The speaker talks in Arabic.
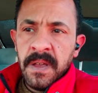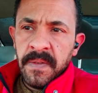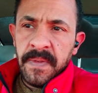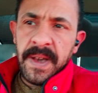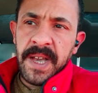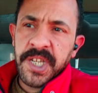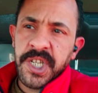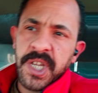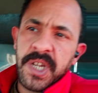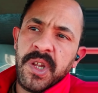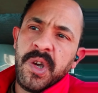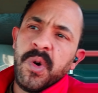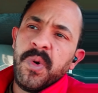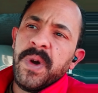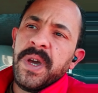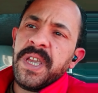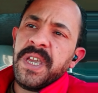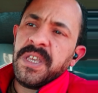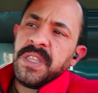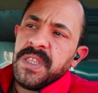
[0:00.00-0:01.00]
فعشان
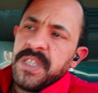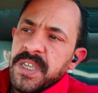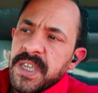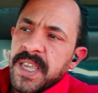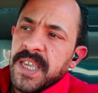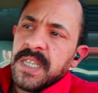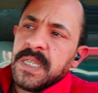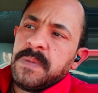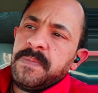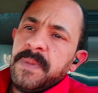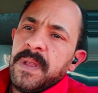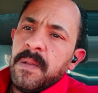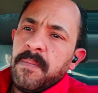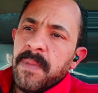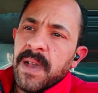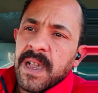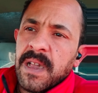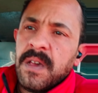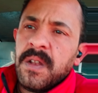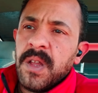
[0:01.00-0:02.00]
هو يدي جسم
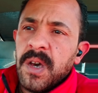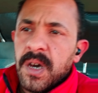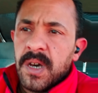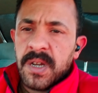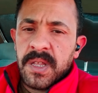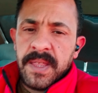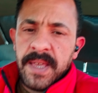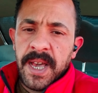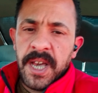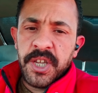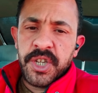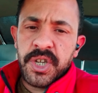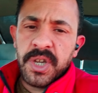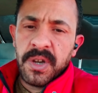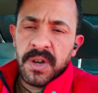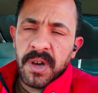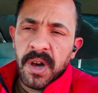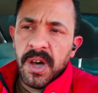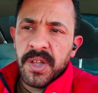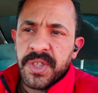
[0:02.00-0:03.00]
المكنة أرضي
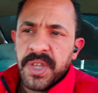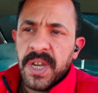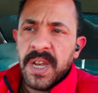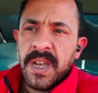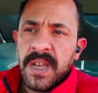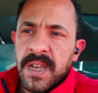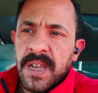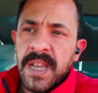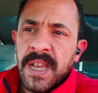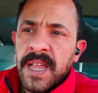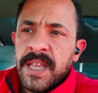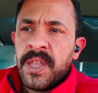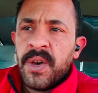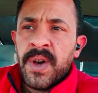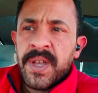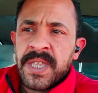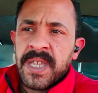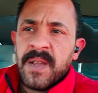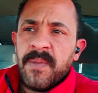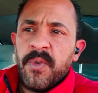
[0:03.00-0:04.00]
عشان خاطر
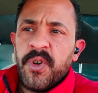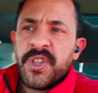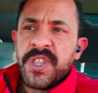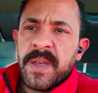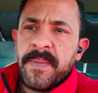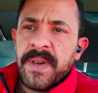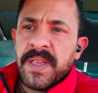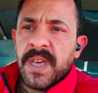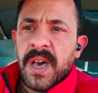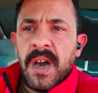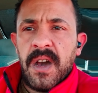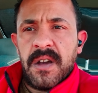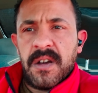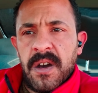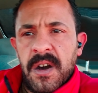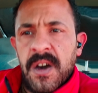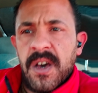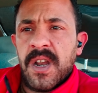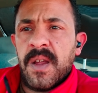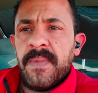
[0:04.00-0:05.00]
الأدوات المعتمدة على
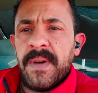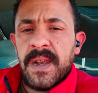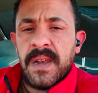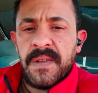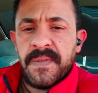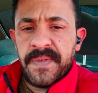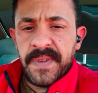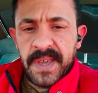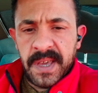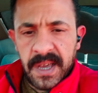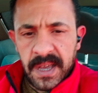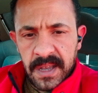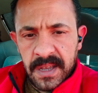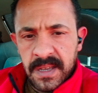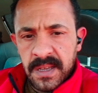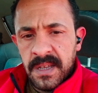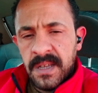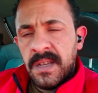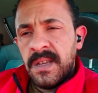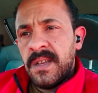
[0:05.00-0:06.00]
الكهرباء اللي فيها
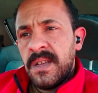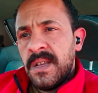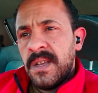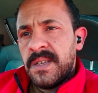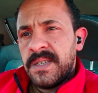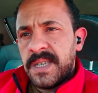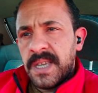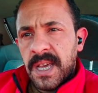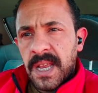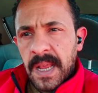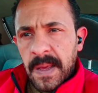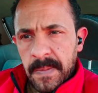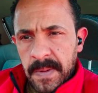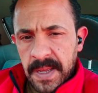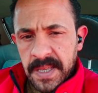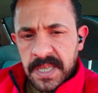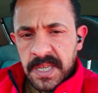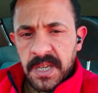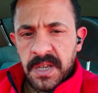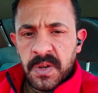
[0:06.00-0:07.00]
زي
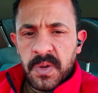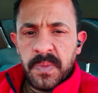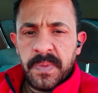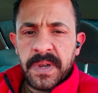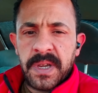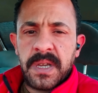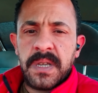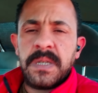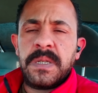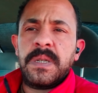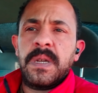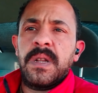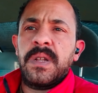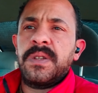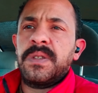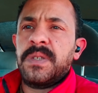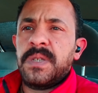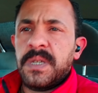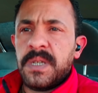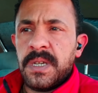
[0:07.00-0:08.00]
الأبلاتين وبك
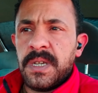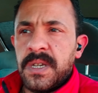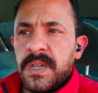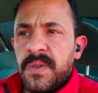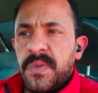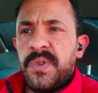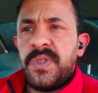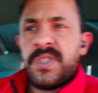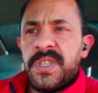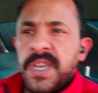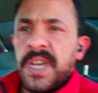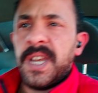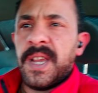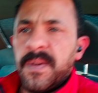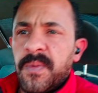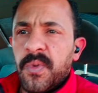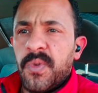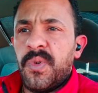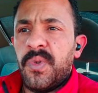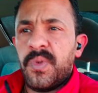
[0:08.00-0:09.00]
الصلانسي
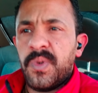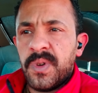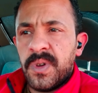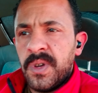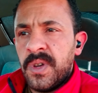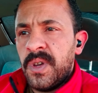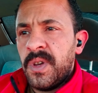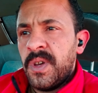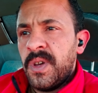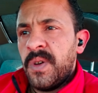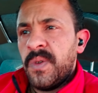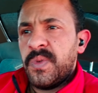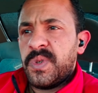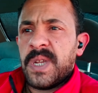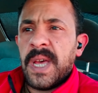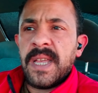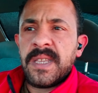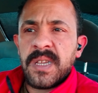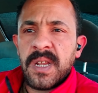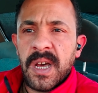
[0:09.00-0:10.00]
والدينامو
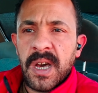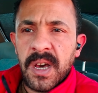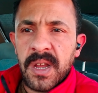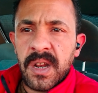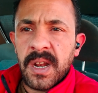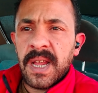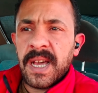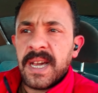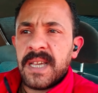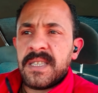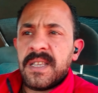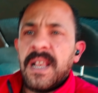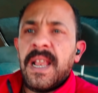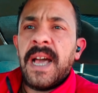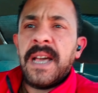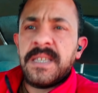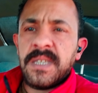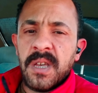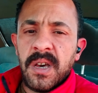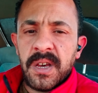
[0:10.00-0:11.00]
وساعة الحرارة الحاجات اللي
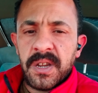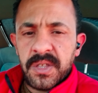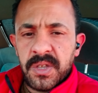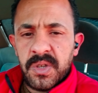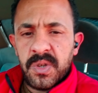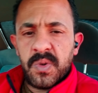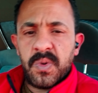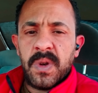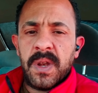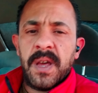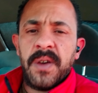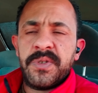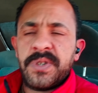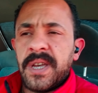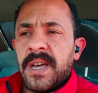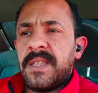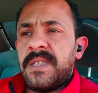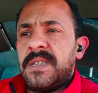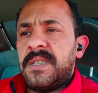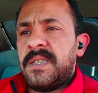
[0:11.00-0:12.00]
عايزة أرضي دي كلها
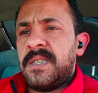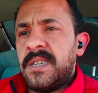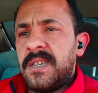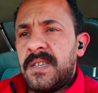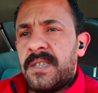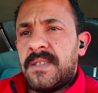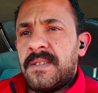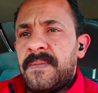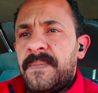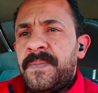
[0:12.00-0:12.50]
وساعة الزيت